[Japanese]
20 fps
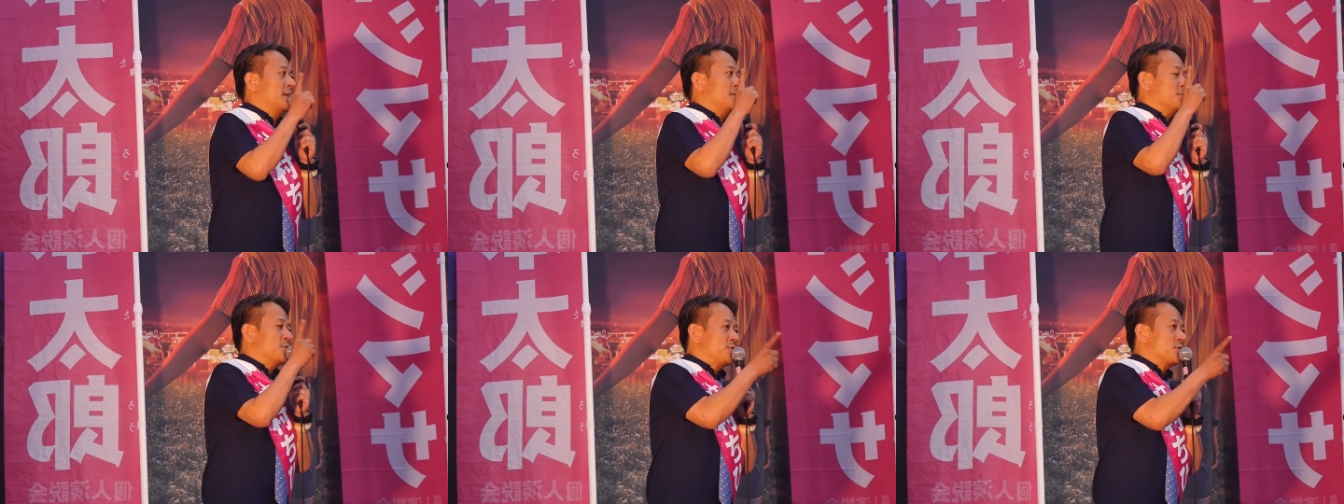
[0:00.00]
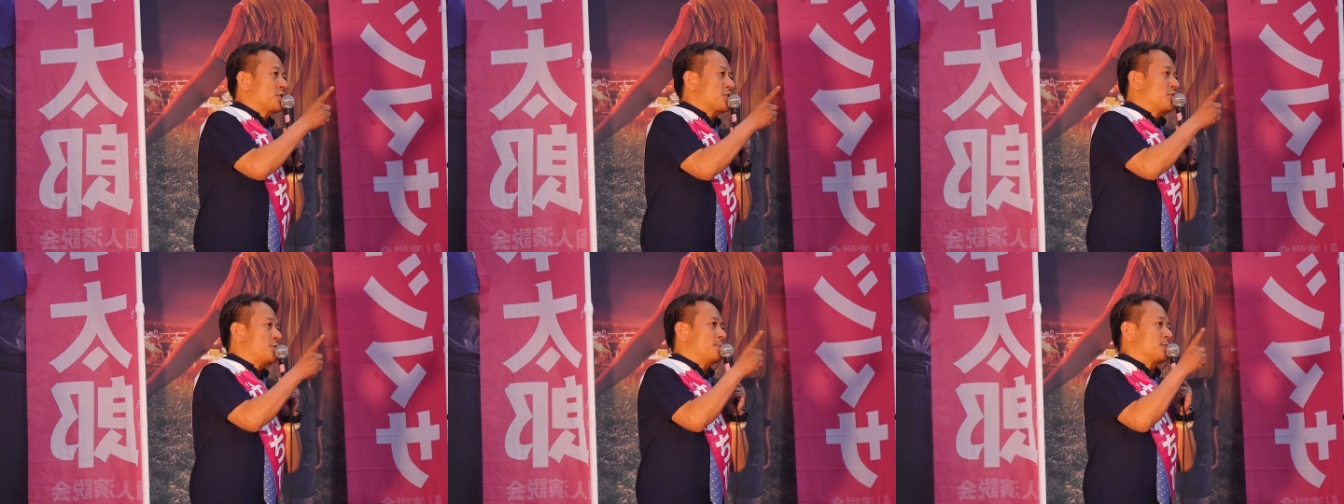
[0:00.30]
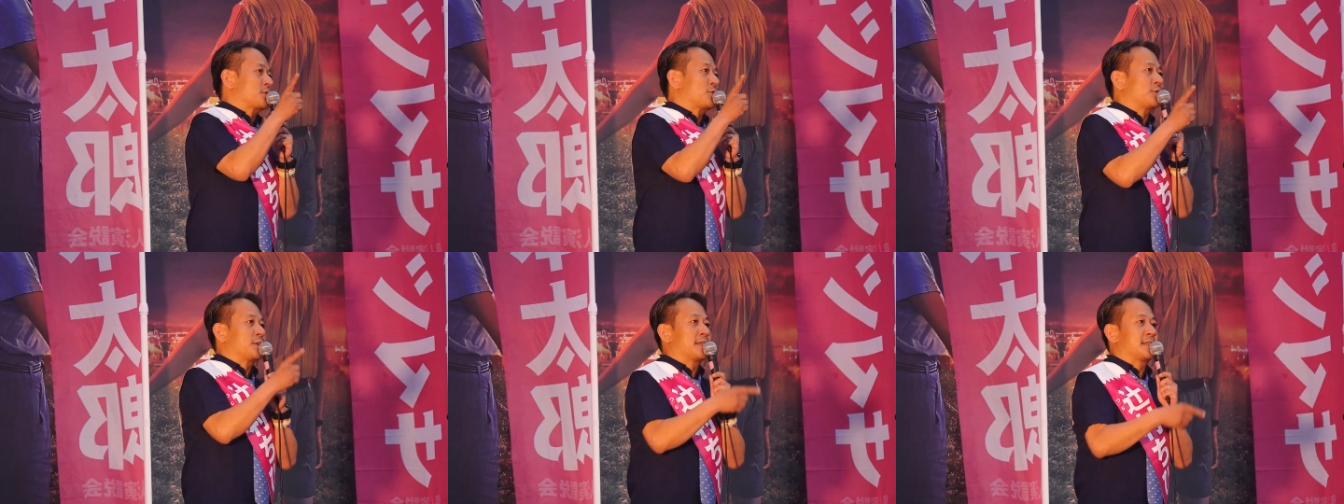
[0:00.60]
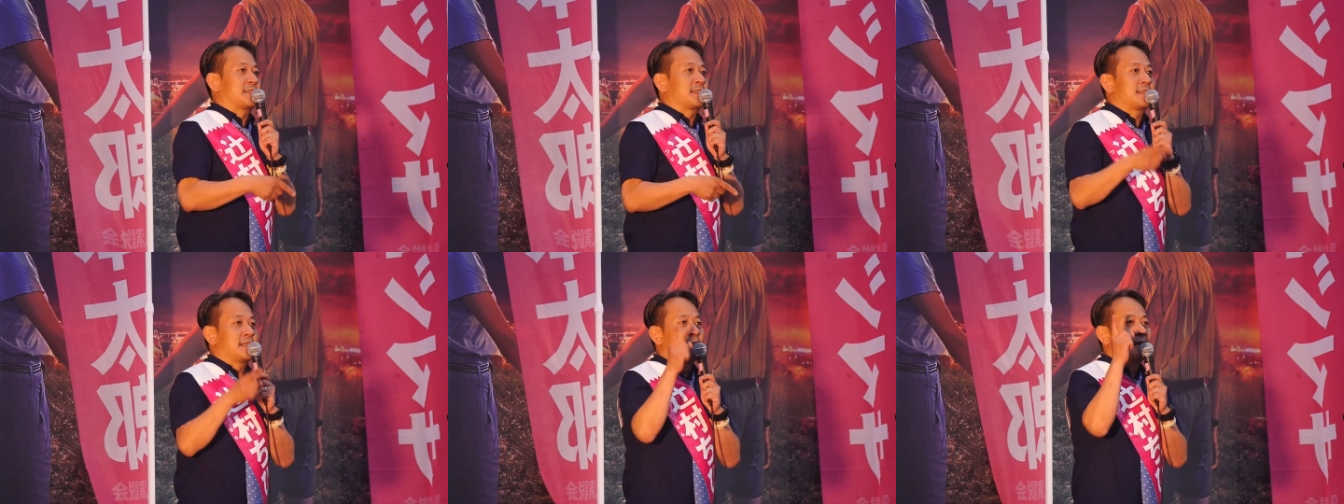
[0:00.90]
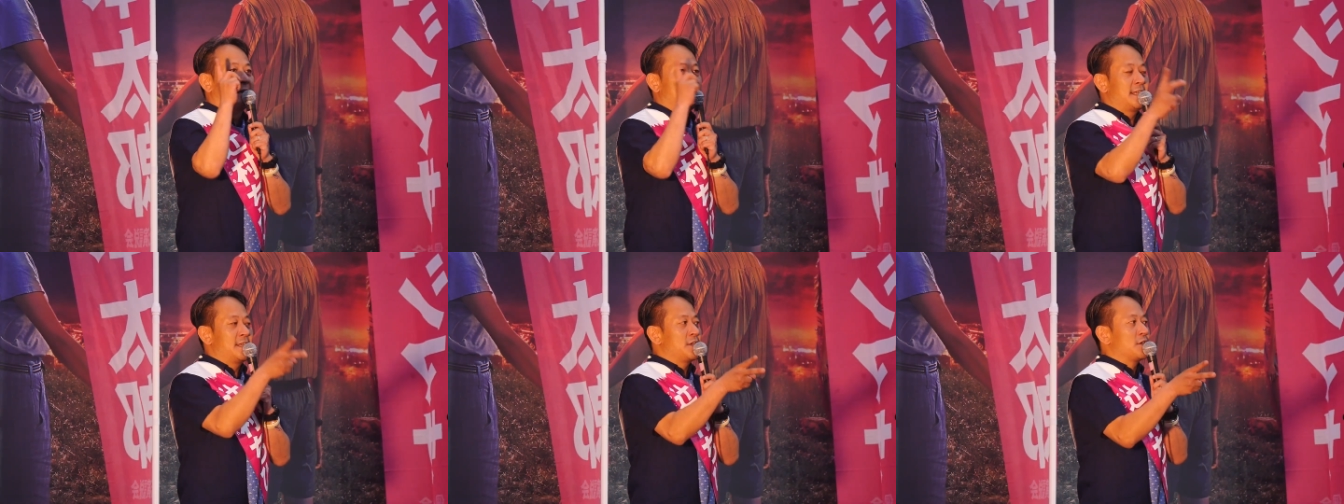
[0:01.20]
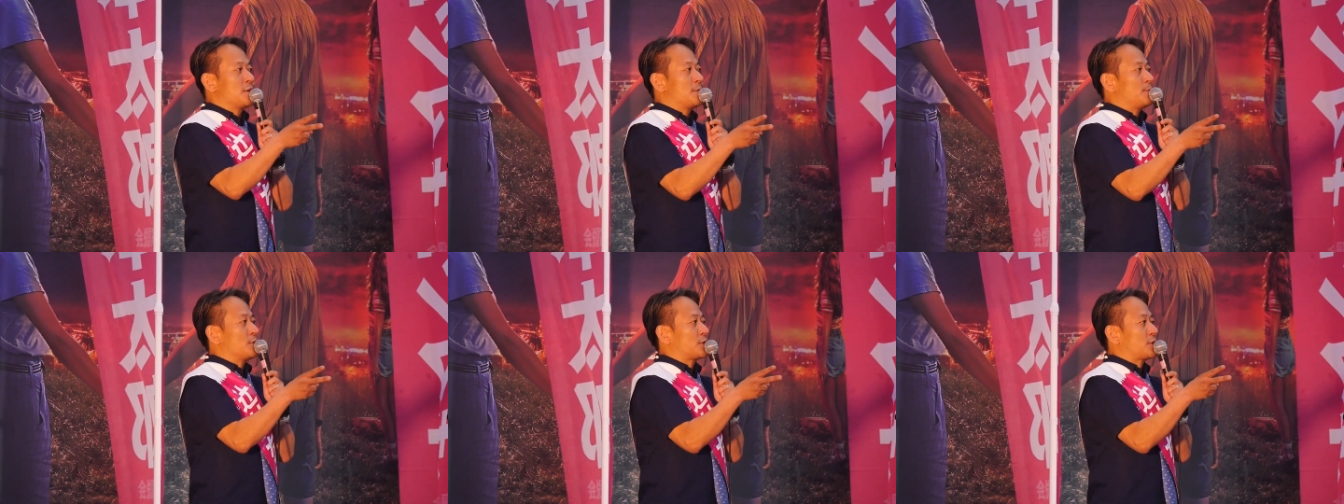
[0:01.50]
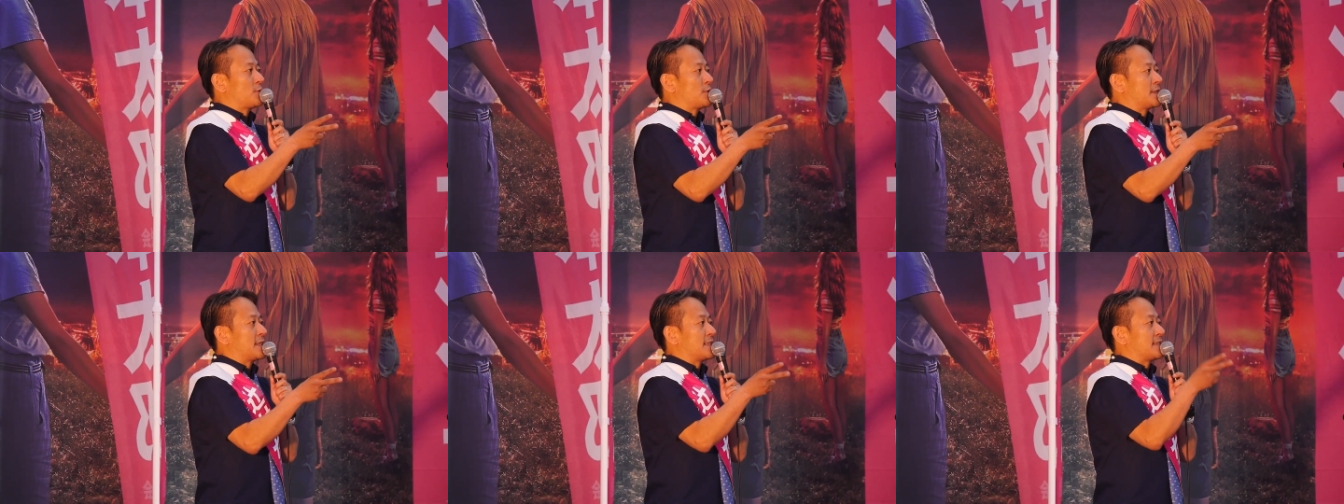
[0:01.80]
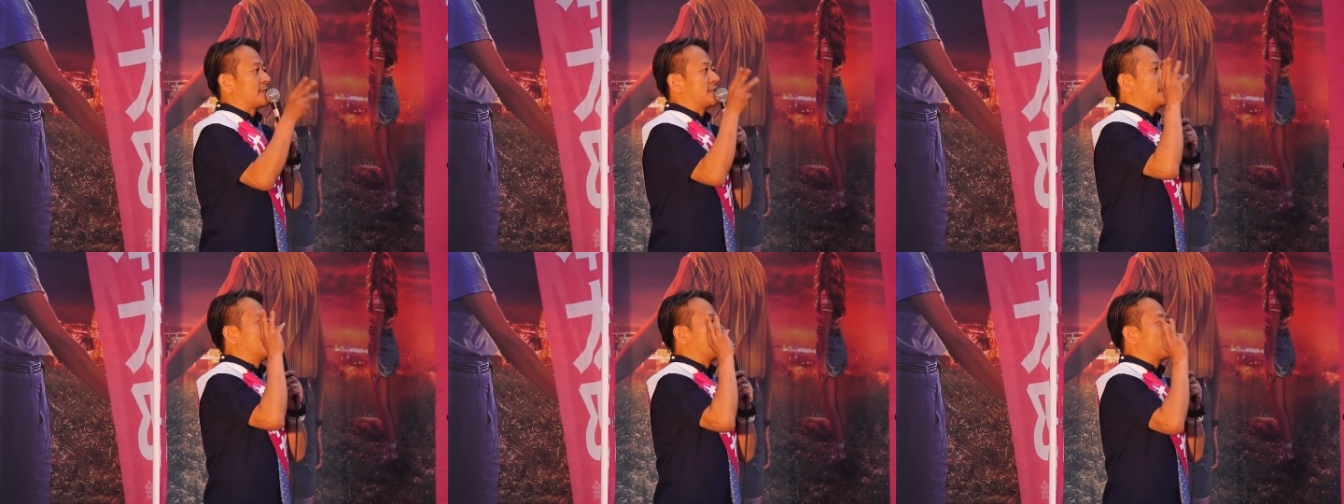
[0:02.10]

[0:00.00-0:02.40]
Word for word: 農業もそうです林業もそうです